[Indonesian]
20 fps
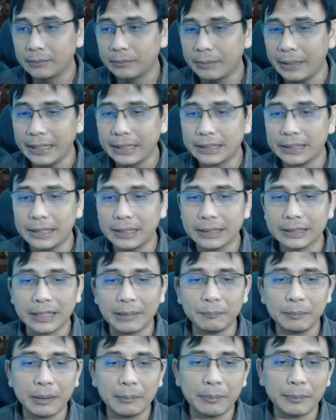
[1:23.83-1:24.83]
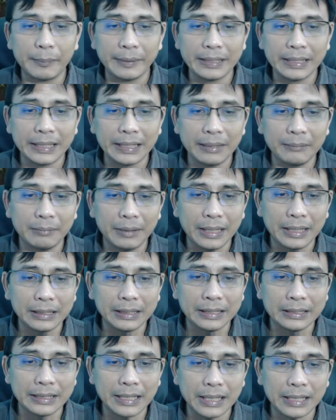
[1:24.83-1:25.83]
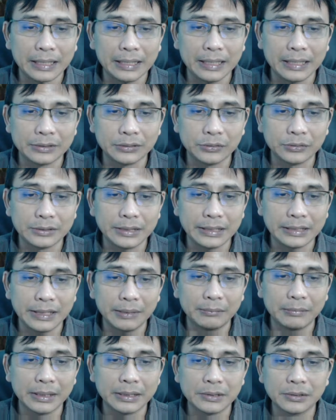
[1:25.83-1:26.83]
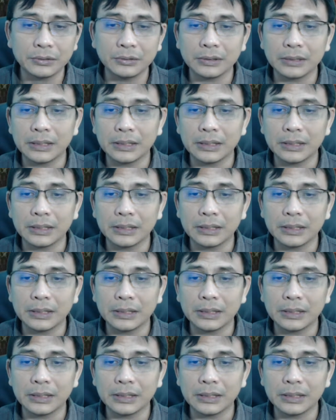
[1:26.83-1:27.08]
Baik, uh, tanpa berpanjang lebar, kita akan langsung saja masuk